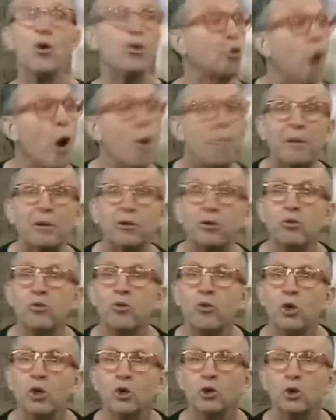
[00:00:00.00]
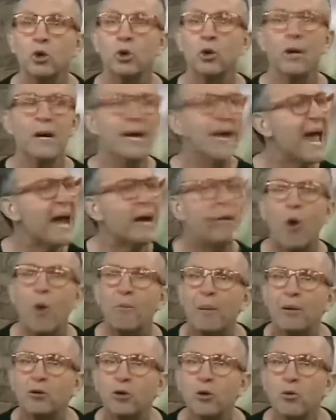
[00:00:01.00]
Copa do Mundo é
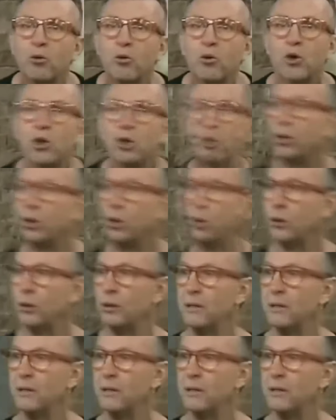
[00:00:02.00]
Copa do Mundo.